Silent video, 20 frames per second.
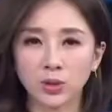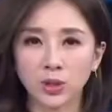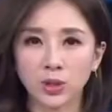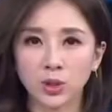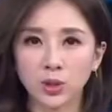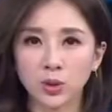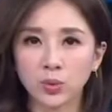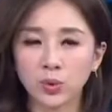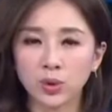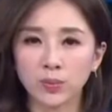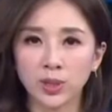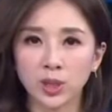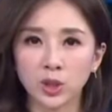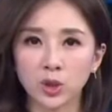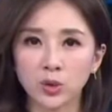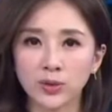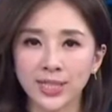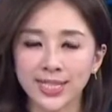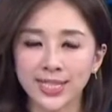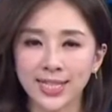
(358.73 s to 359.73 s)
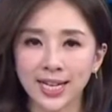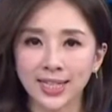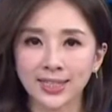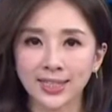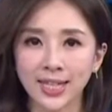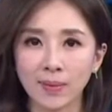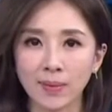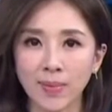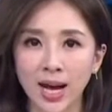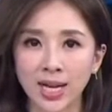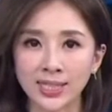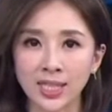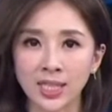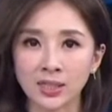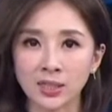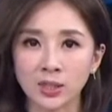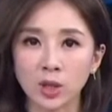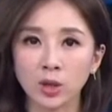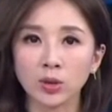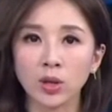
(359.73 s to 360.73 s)
同时，中国民众在家里打麻
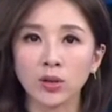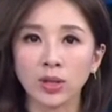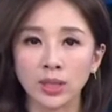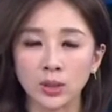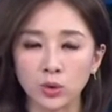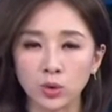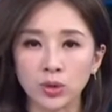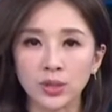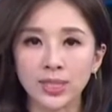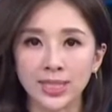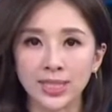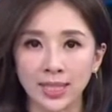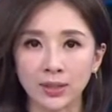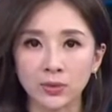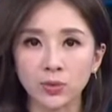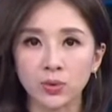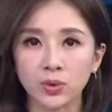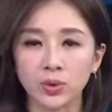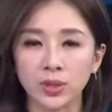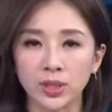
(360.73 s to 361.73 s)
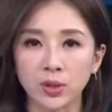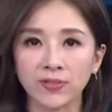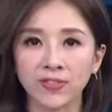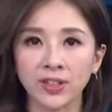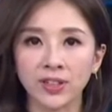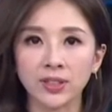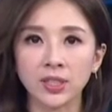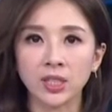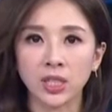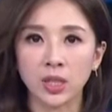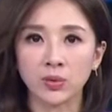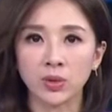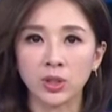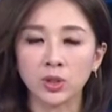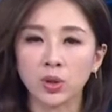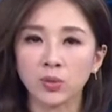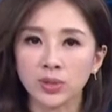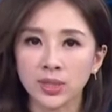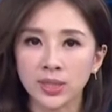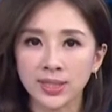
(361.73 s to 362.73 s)
将，遭到邻居检举，就防疫人员
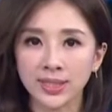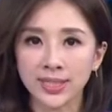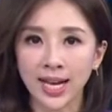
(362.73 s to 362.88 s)
冲